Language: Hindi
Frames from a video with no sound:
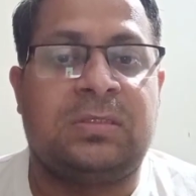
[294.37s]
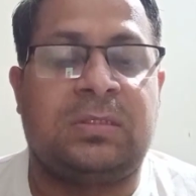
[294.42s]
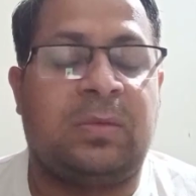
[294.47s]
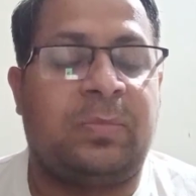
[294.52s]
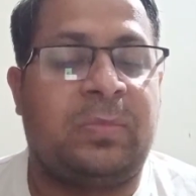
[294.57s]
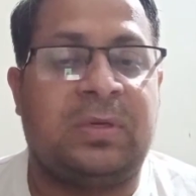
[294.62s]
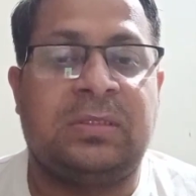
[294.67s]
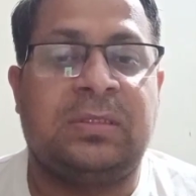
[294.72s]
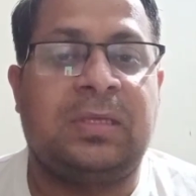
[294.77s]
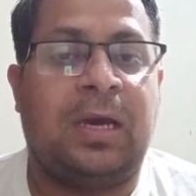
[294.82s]

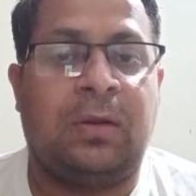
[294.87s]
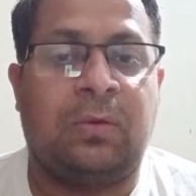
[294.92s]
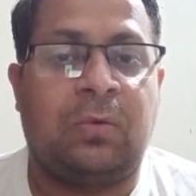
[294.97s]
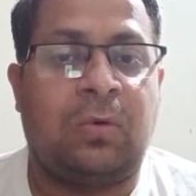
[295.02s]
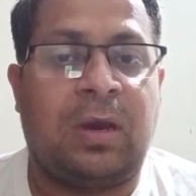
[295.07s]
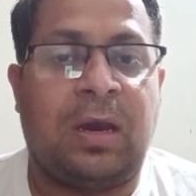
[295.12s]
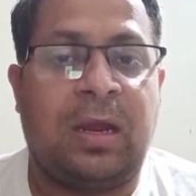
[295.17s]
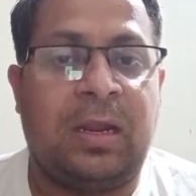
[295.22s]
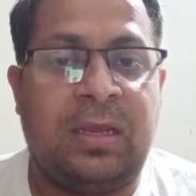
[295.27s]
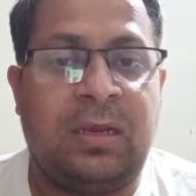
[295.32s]
समझदार
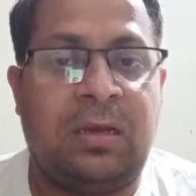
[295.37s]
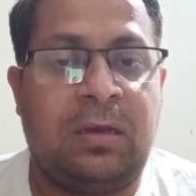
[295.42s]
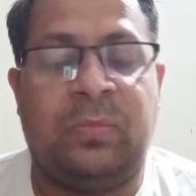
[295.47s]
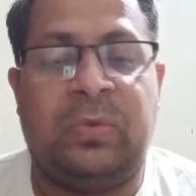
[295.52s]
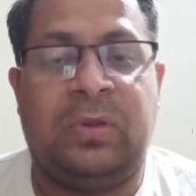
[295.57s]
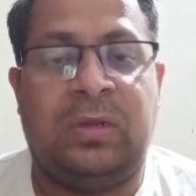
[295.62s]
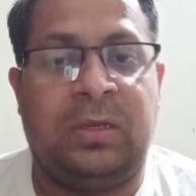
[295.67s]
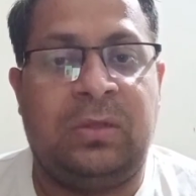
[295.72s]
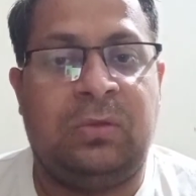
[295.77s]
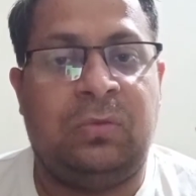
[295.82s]
को खाने की
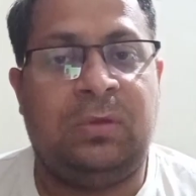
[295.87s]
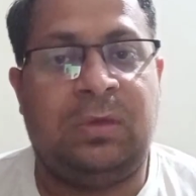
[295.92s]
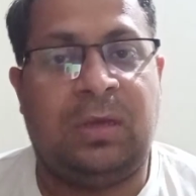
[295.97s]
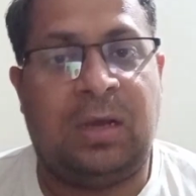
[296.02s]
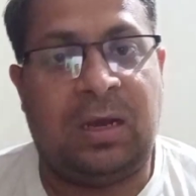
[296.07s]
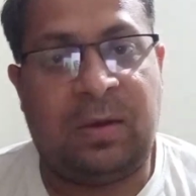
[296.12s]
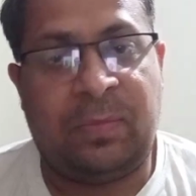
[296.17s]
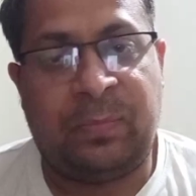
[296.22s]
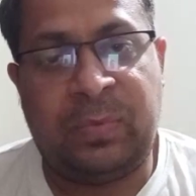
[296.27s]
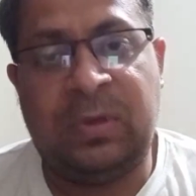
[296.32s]
कमी नहीं तो
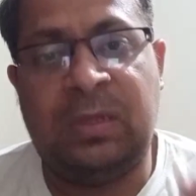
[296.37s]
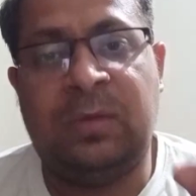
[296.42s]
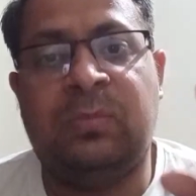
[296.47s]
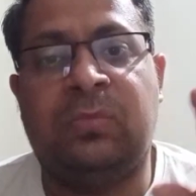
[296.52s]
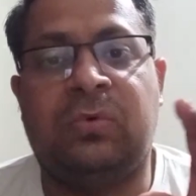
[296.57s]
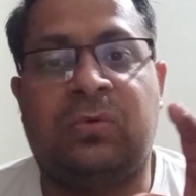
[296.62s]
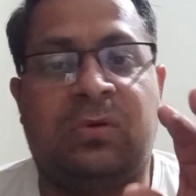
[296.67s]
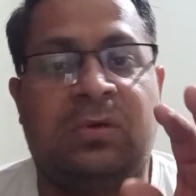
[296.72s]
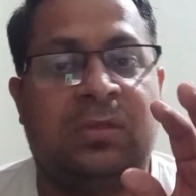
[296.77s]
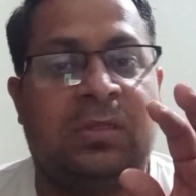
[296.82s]
अपनी
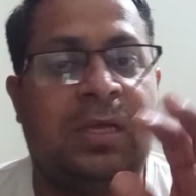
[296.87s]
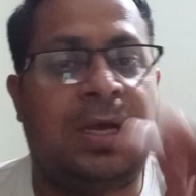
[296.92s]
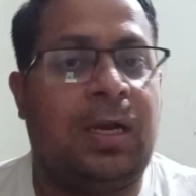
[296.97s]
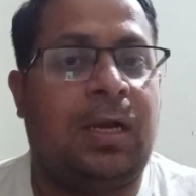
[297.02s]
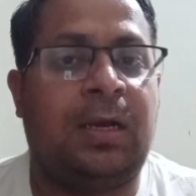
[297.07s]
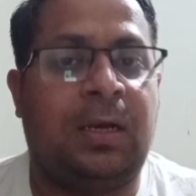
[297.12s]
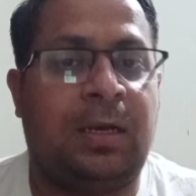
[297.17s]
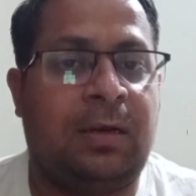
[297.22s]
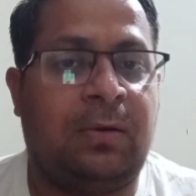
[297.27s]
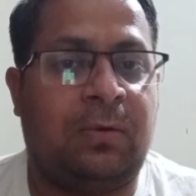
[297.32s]
मूर्खता
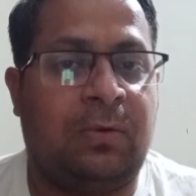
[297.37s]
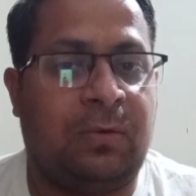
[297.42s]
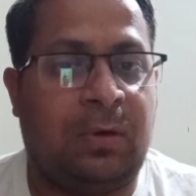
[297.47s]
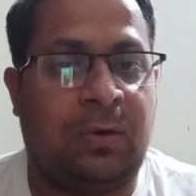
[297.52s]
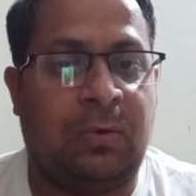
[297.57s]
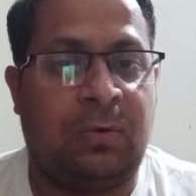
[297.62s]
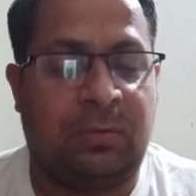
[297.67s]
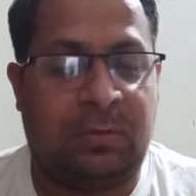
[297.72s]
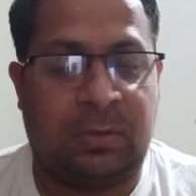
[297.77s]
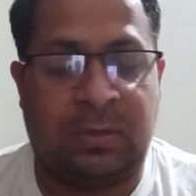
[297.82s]

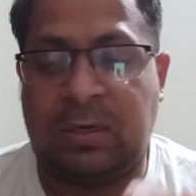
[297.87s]
को